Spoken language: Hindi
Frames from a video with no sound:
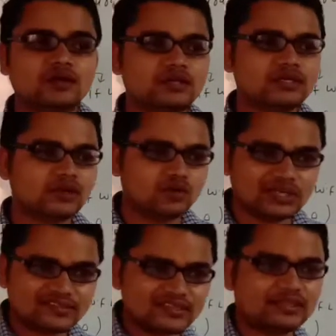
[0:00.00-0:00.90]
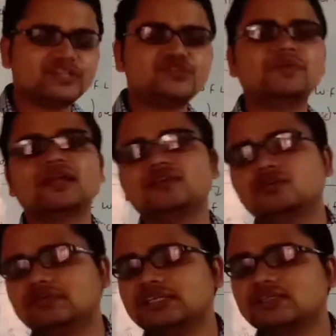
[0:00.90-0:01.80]
ठीक है और एक सीरीज बनाई
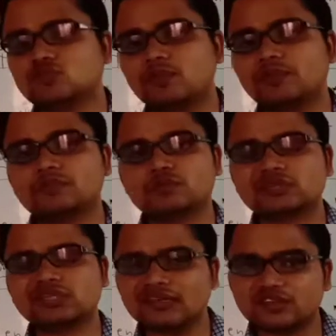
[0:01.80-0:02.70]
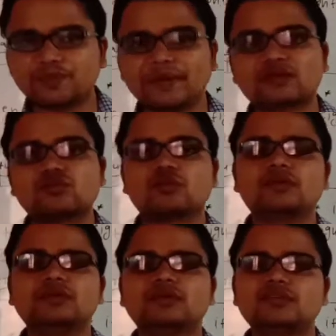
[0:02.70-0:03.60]
हुई है जिसको अपन बोलते हैं
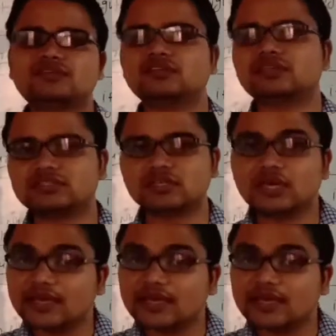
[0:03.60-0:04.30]
स्पेक्ट्रोकेमिकल सीरीज